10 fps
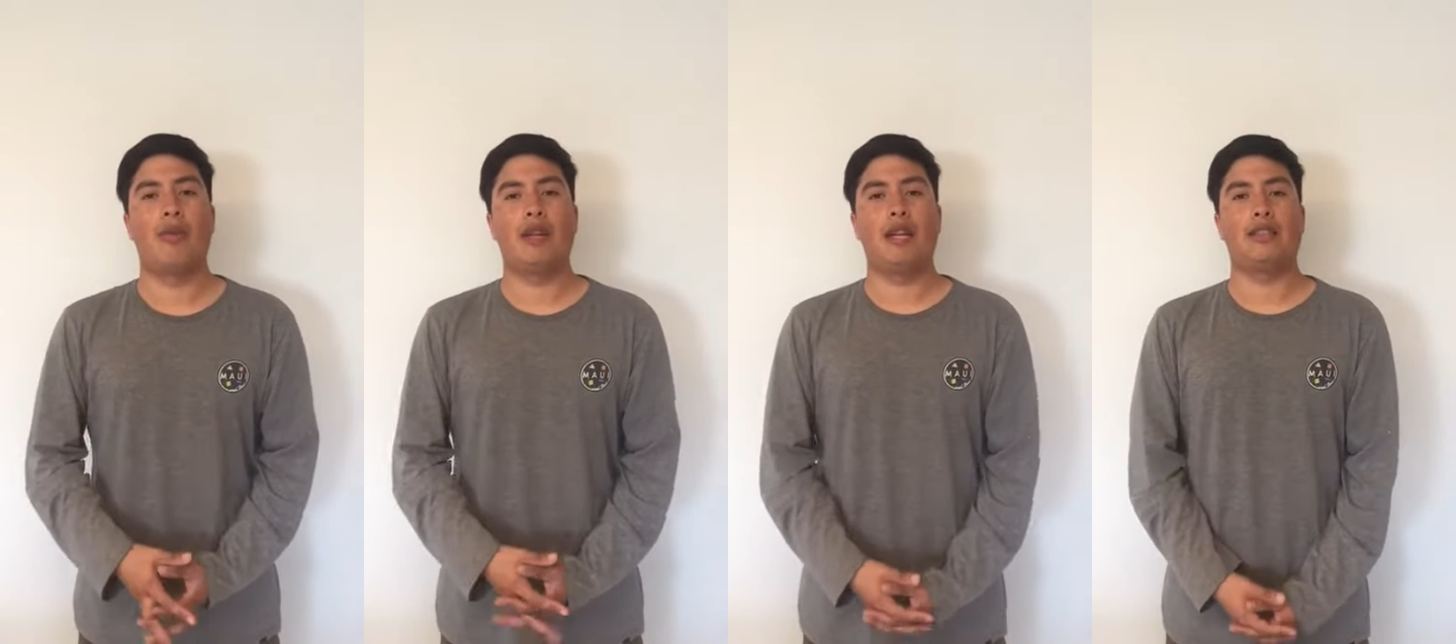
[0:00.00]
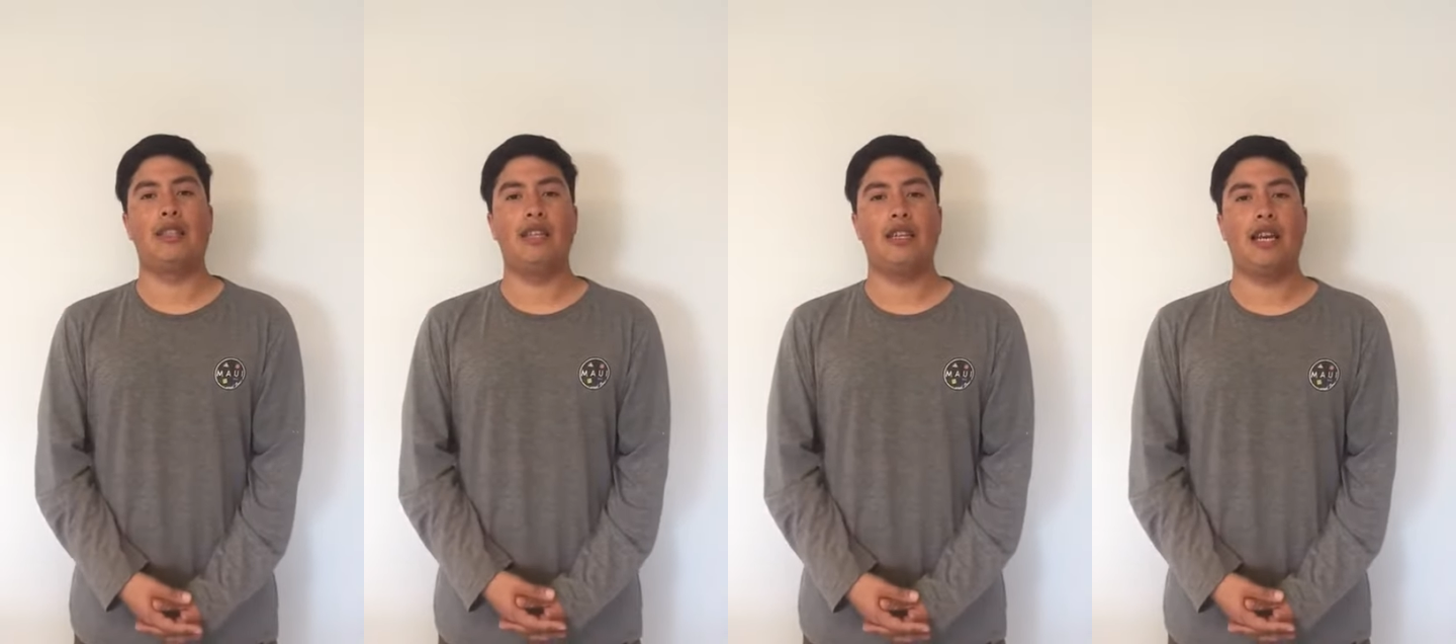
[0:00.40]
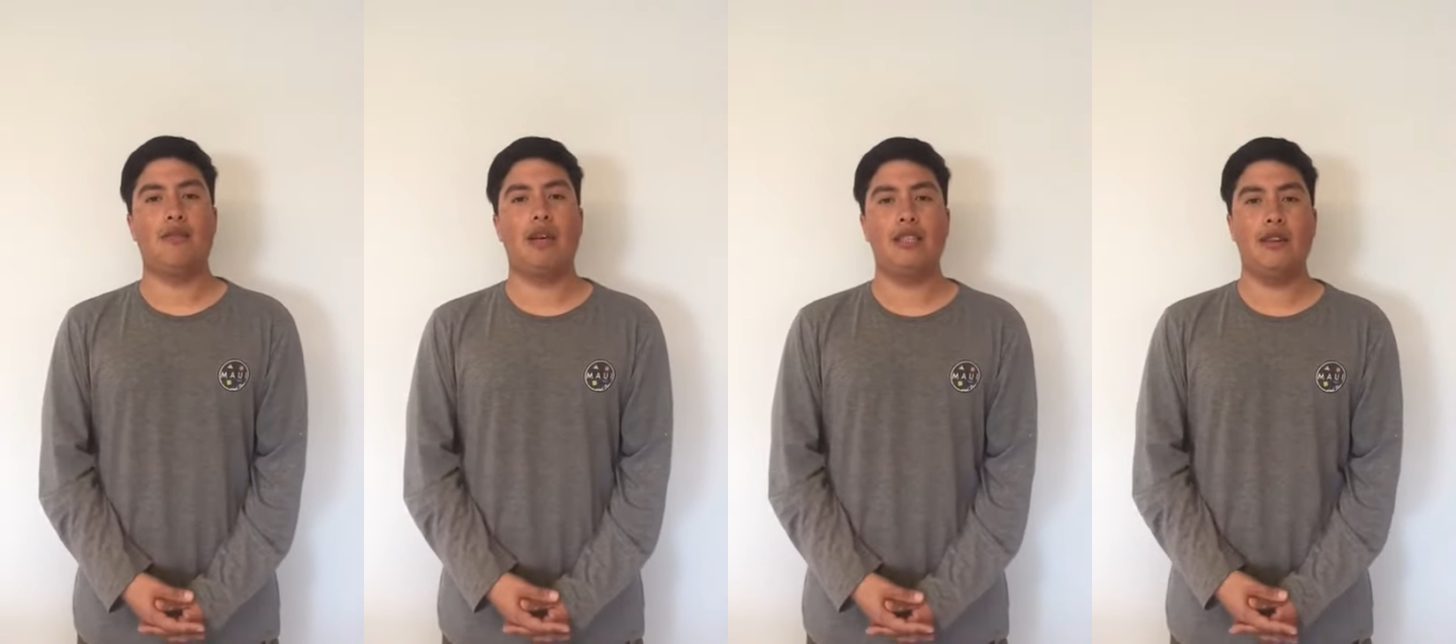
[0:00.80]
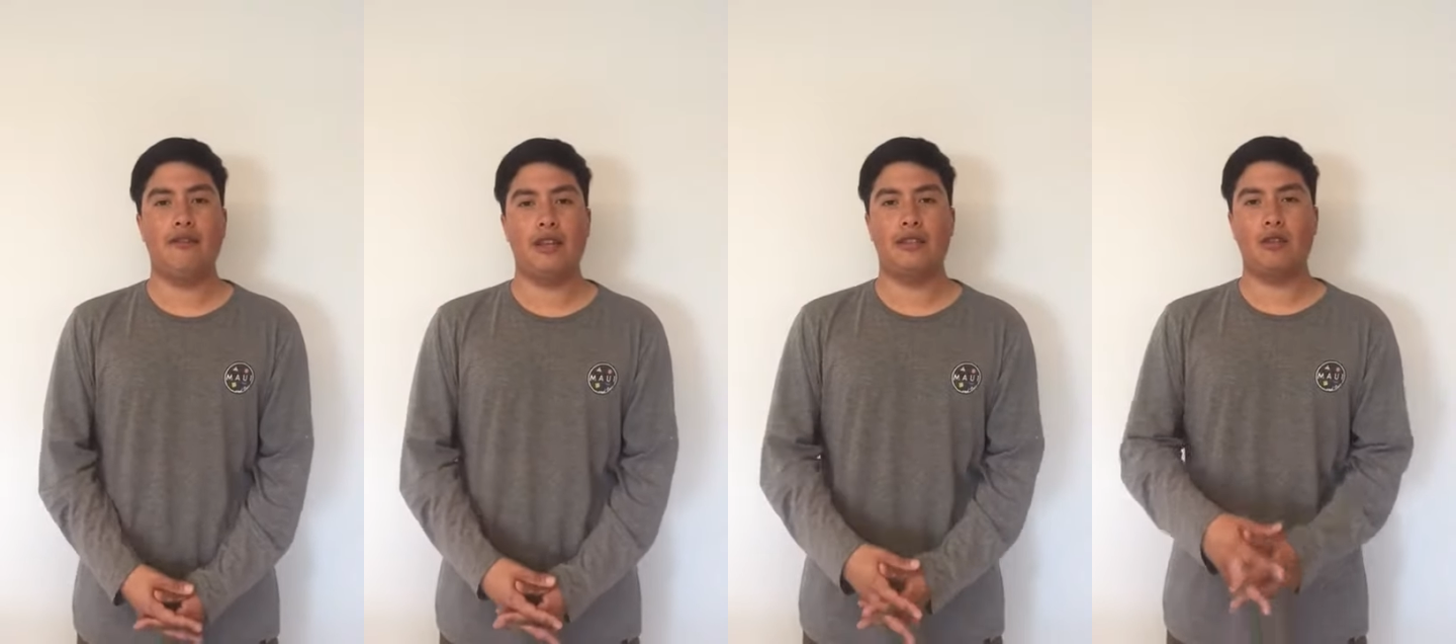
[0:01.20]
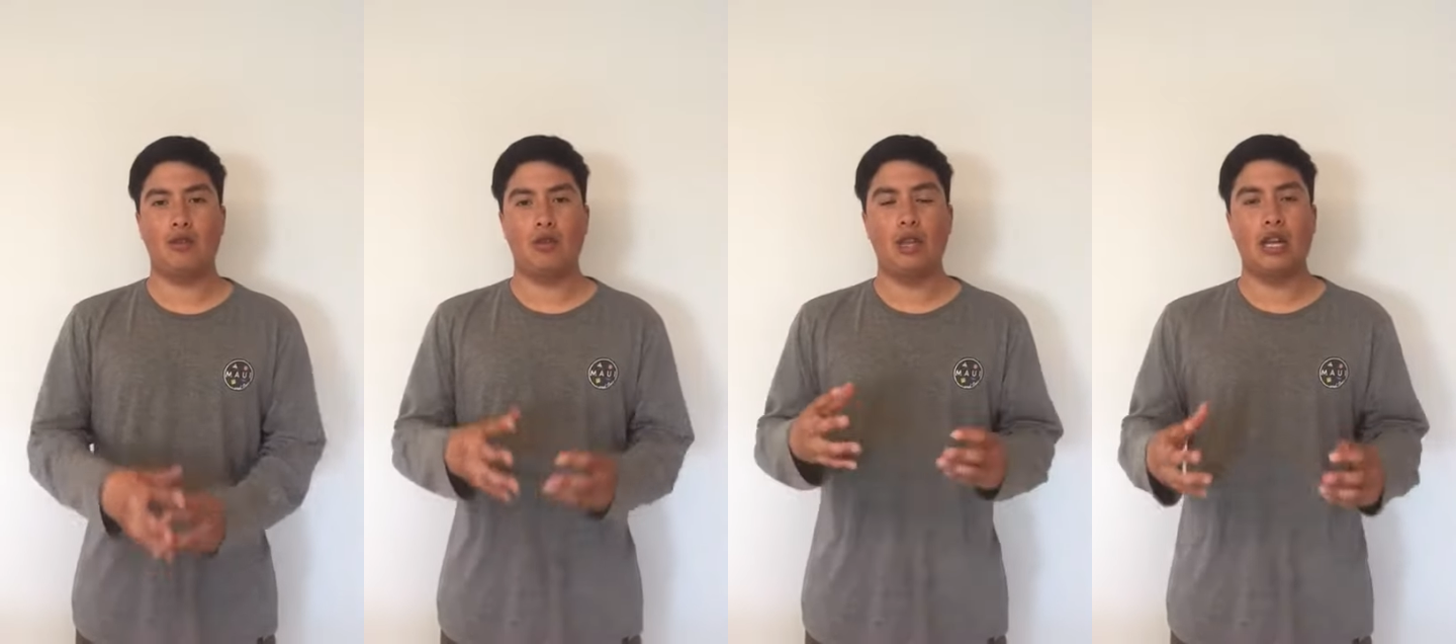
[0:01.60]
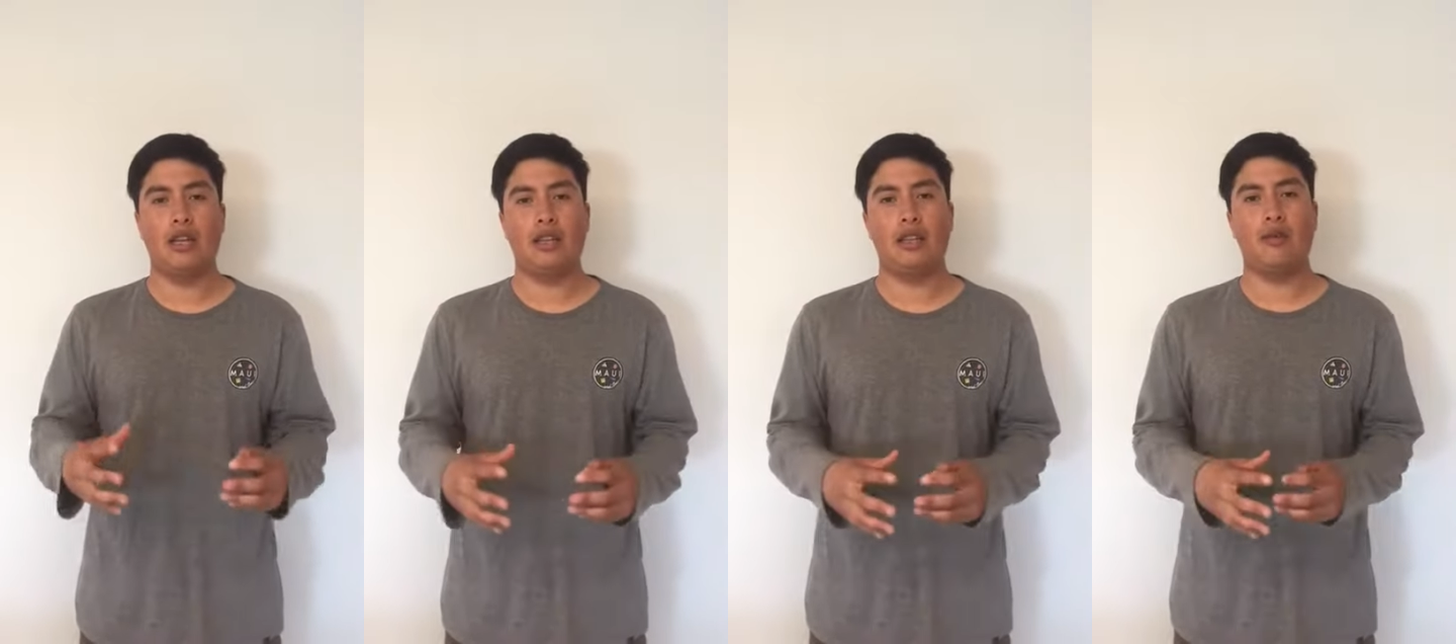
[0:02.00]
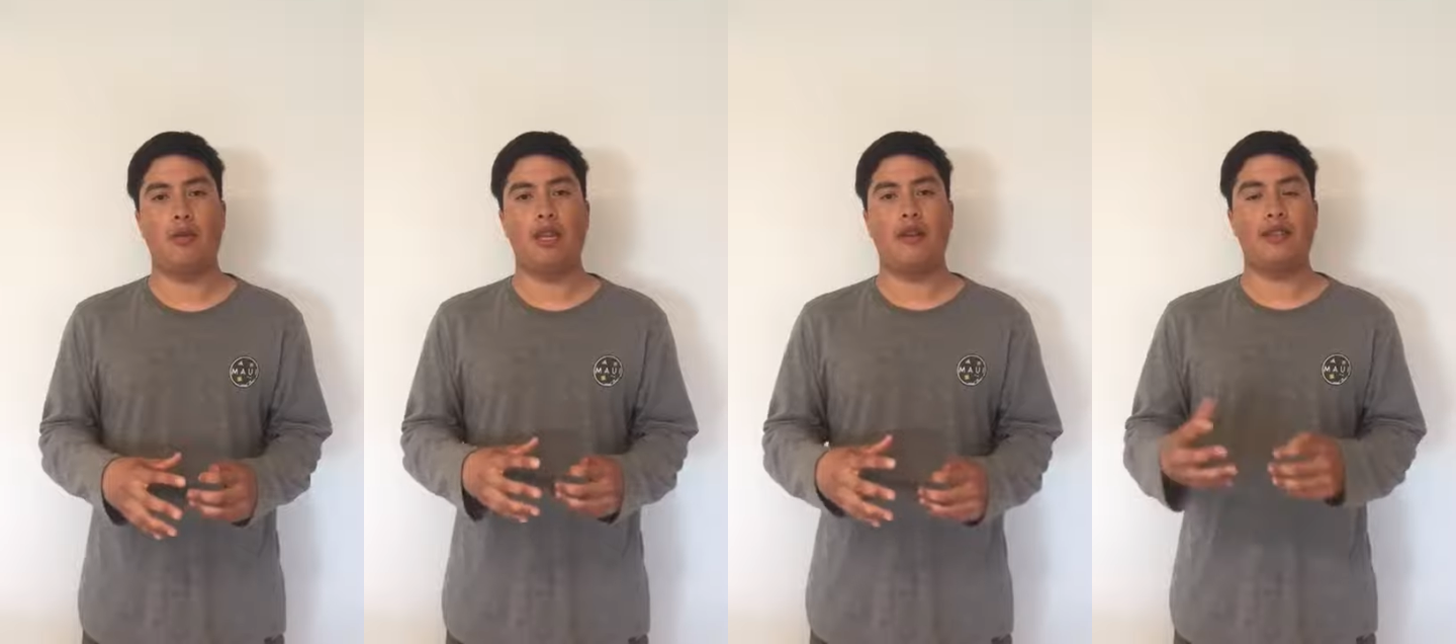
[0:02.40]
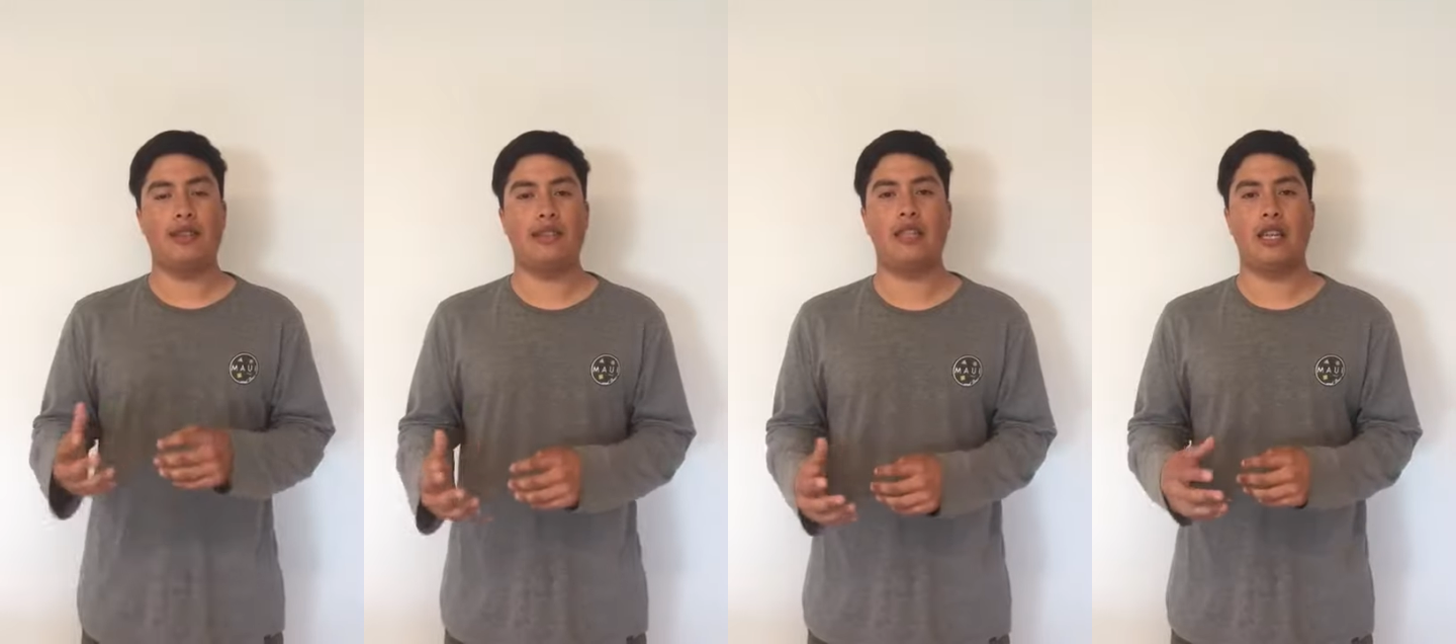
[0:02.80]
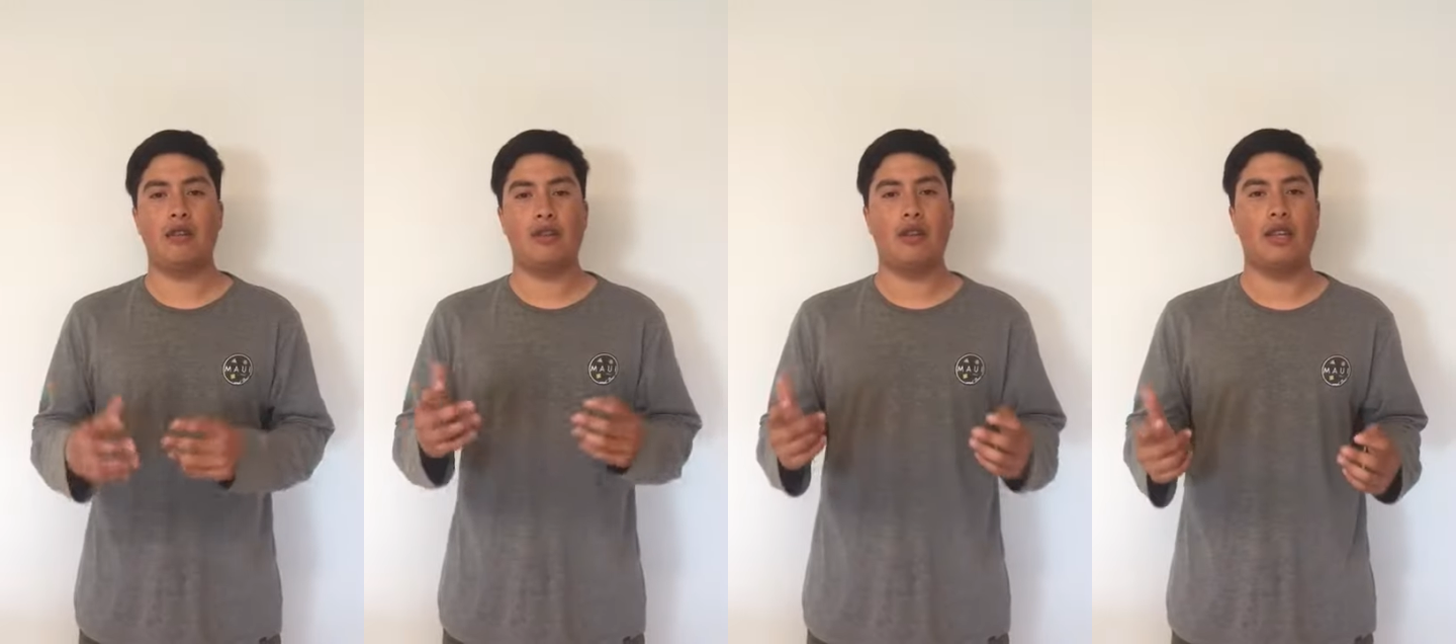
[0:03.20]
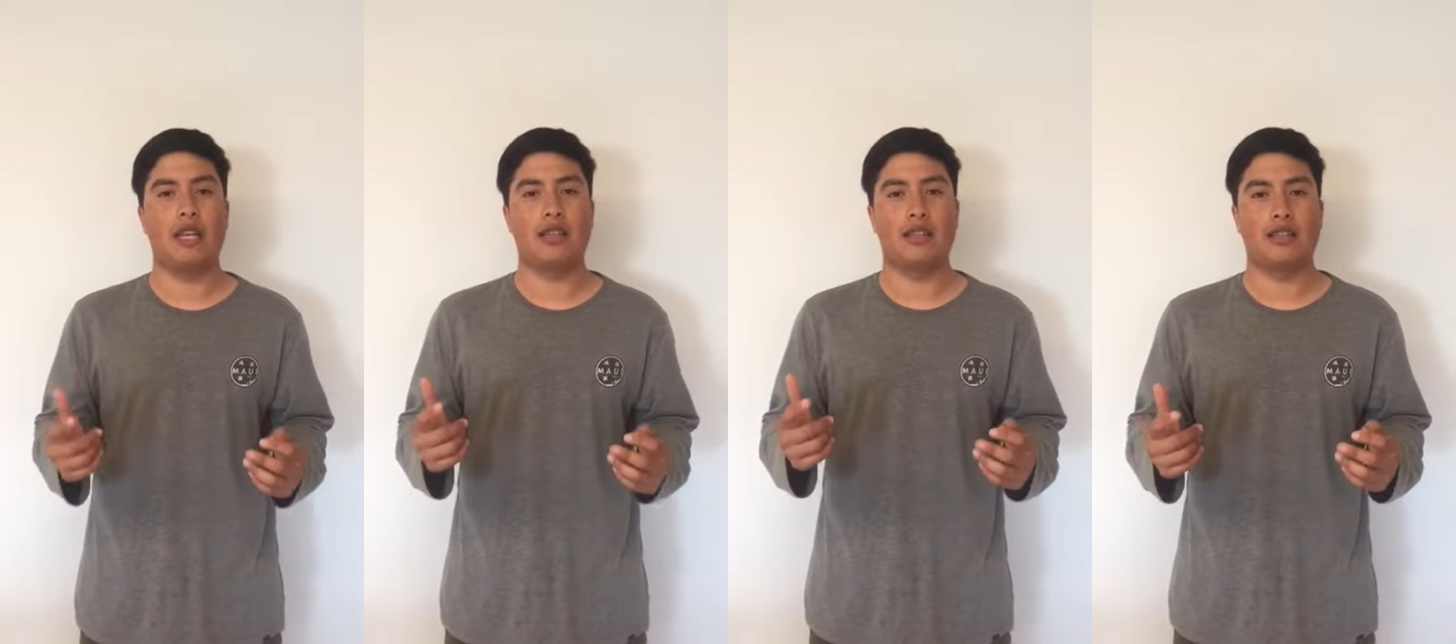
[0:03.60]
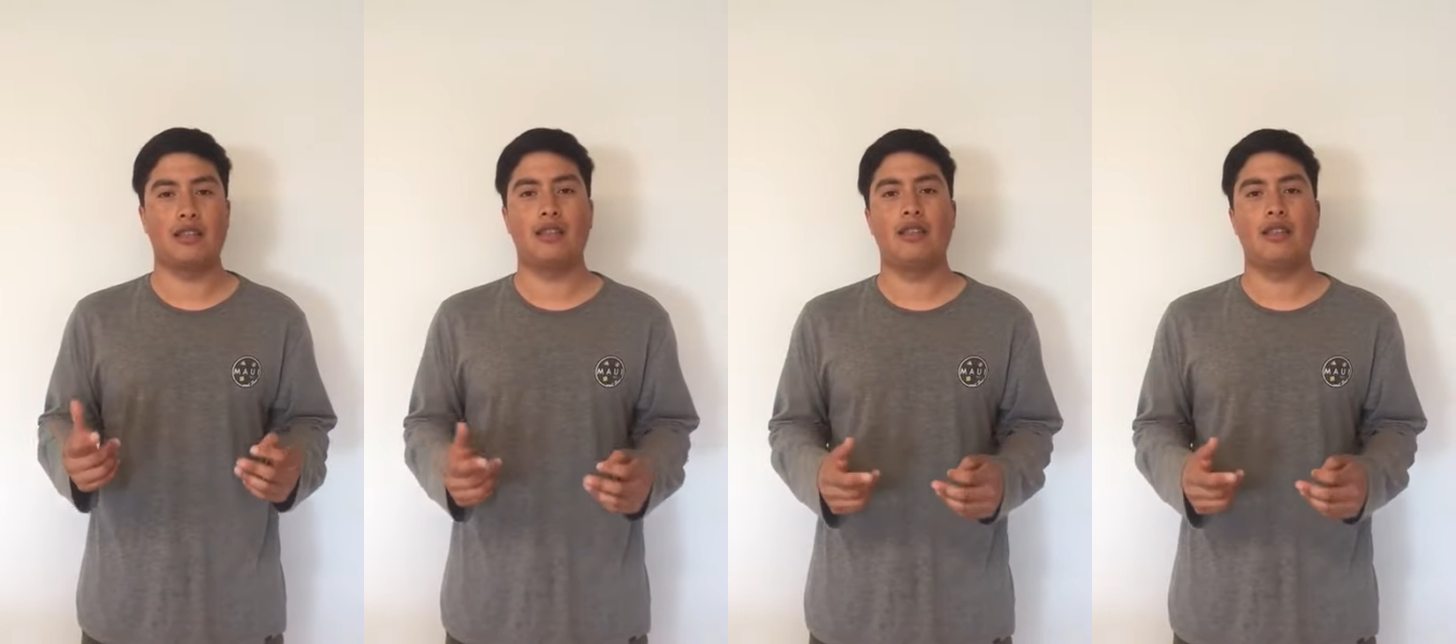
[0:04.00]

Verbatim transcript: para así crear más infraestructura y poder abastecer a nuestros clientes.